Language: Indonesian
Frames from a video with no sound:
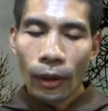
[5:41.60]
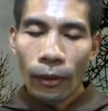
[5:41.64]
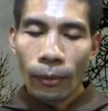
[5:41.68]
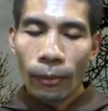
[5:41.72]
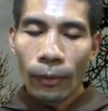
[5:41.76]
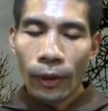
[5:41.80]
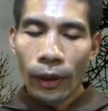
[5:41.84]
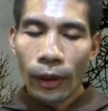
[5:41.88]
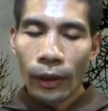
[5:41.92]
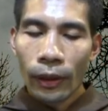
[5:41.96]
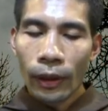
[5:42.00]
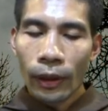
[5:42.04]

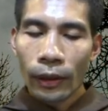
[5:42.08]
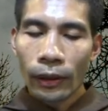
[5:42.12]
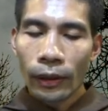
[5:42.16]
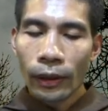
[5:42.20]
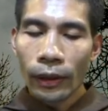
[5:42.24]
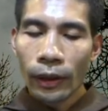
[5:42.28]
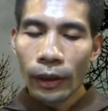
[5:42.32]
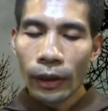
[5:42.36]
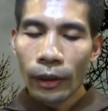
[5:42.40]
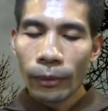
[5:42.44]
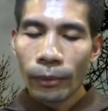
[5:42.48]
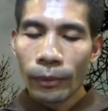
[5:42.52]
Mengenal
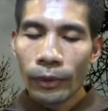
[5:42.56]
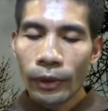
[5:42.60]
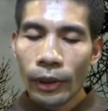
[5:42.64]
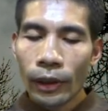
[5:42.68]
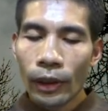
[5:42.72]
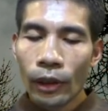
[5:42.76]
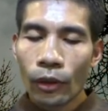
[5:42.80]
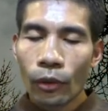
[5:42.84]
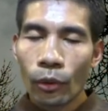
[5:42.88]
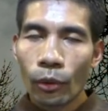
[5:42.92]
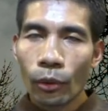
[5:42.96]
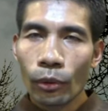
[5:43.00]
diri
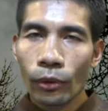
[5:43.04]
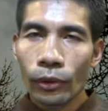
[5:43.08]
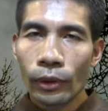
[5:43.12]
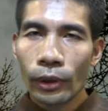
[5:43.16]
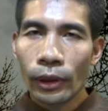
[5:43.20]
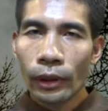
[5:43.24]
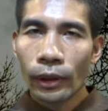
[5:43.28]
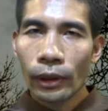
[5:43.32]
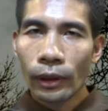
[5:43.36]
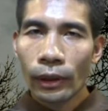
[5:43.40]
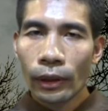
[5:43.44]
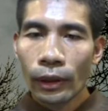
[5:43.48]
menjadi
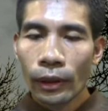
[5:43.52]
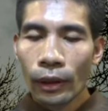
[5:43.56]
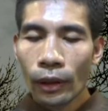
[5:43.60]
kunci